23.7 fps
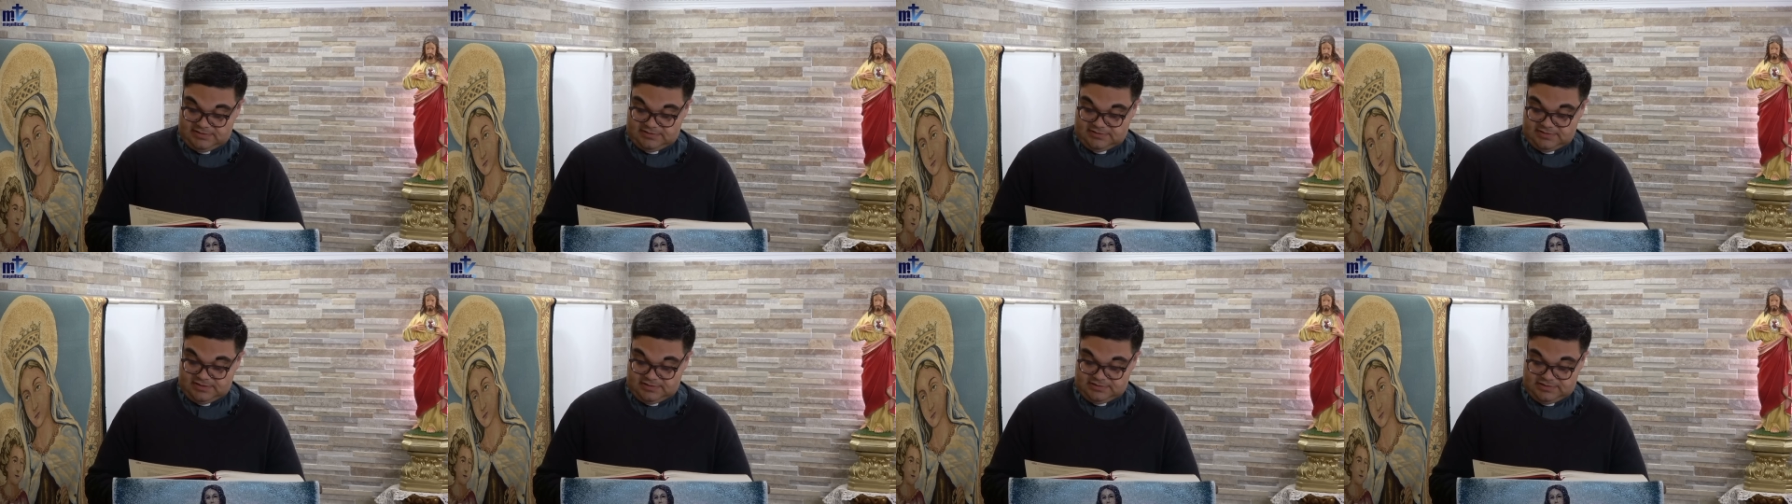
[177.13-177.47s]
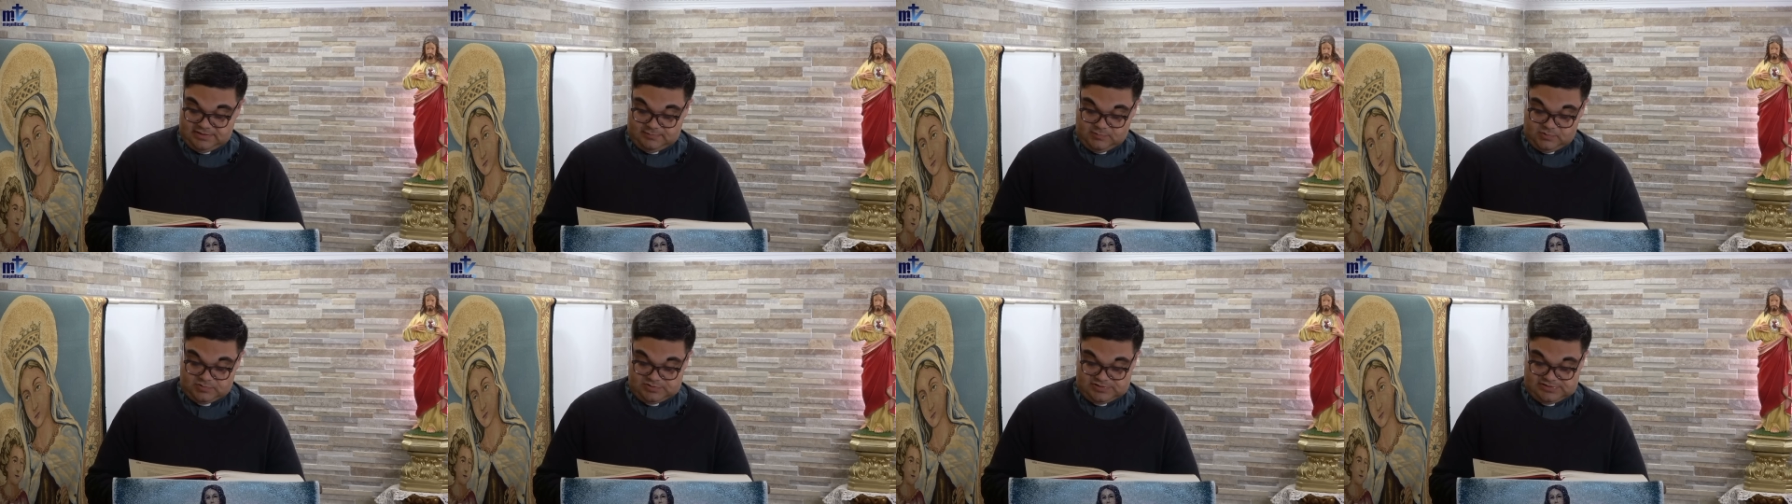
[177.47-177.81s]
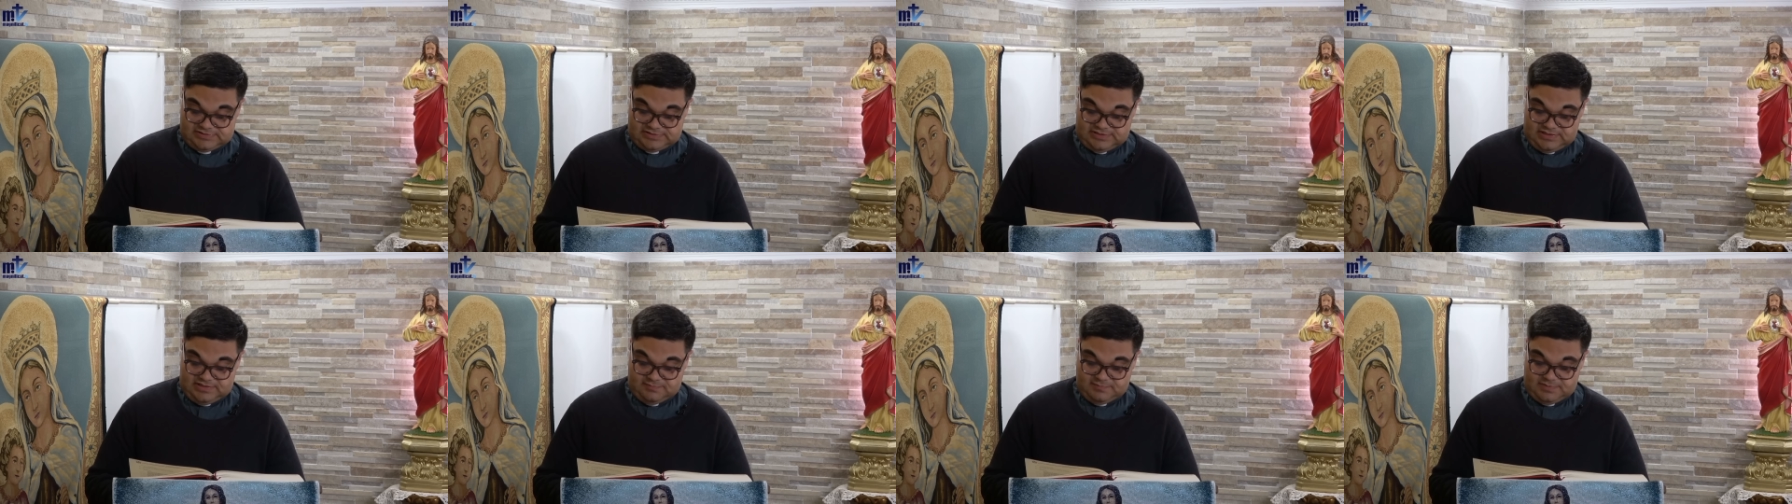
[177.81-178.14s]
tratamos de
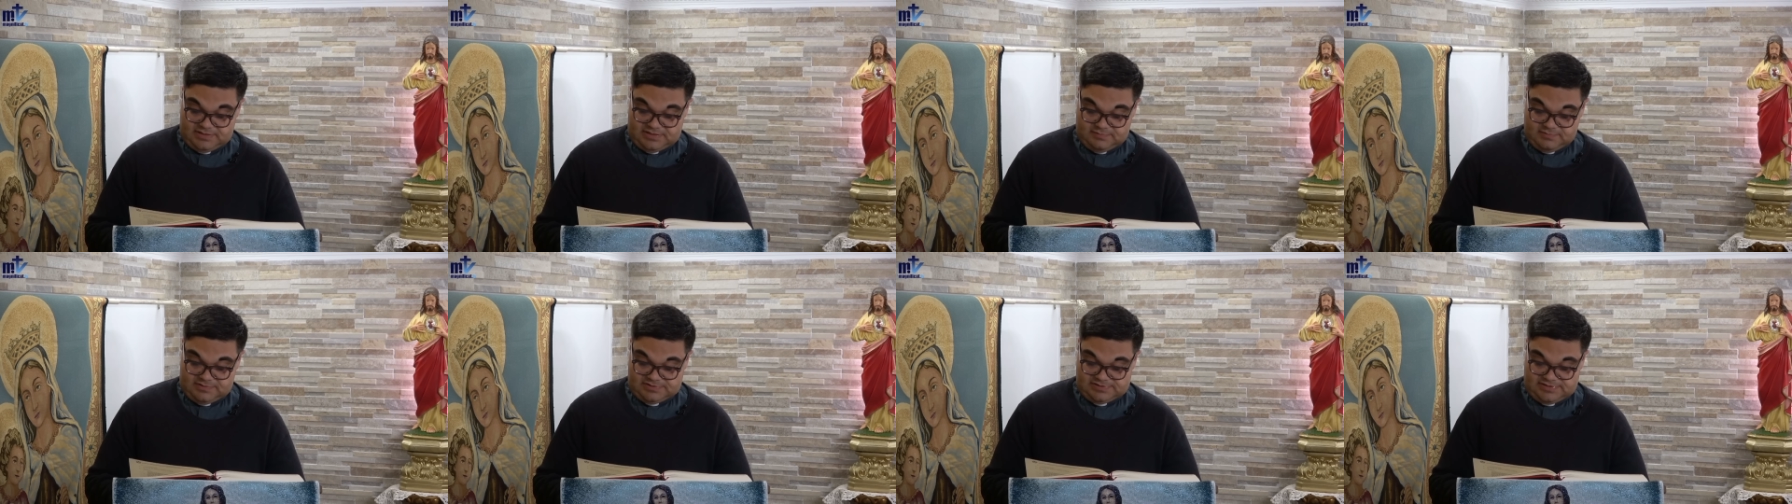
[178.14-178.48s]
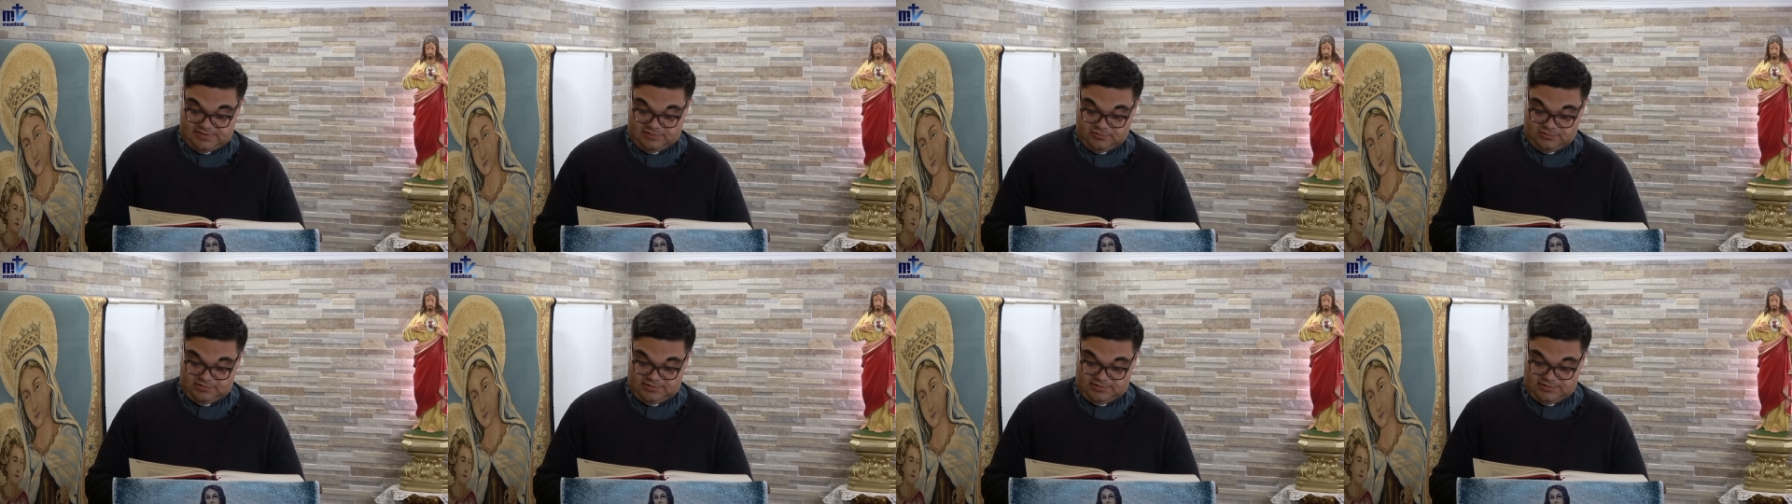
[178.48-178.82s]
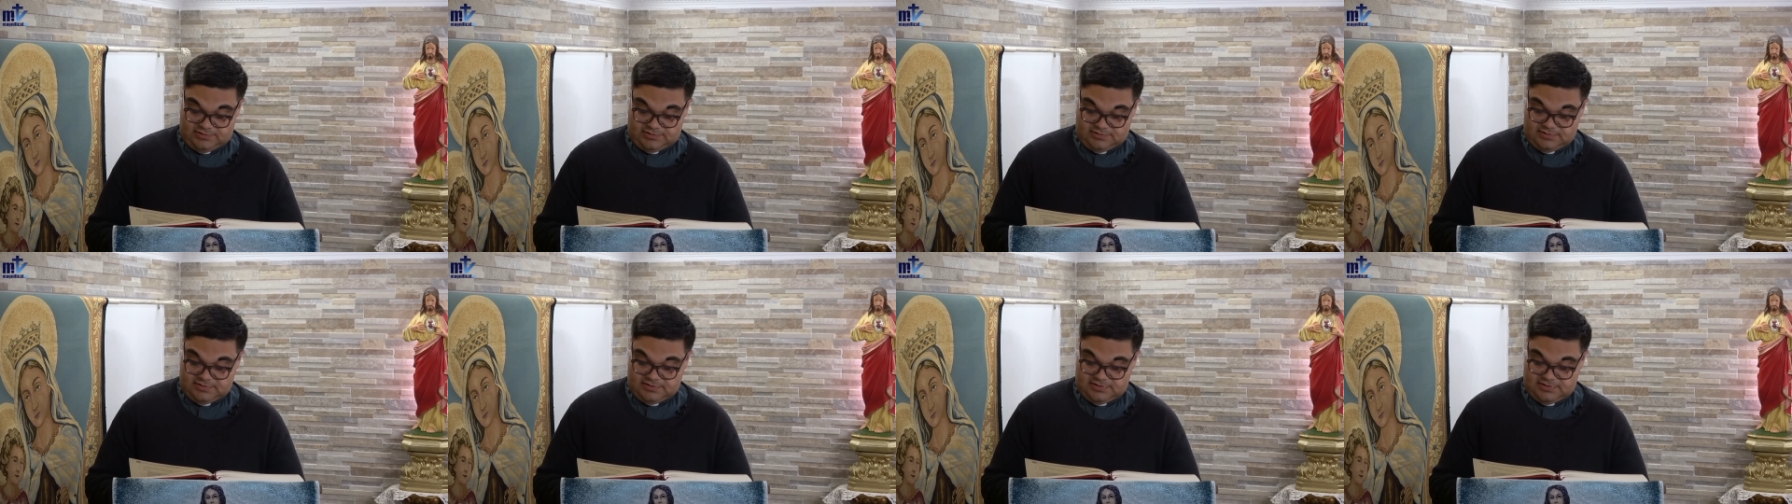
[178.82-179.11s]
salir para Macedonia,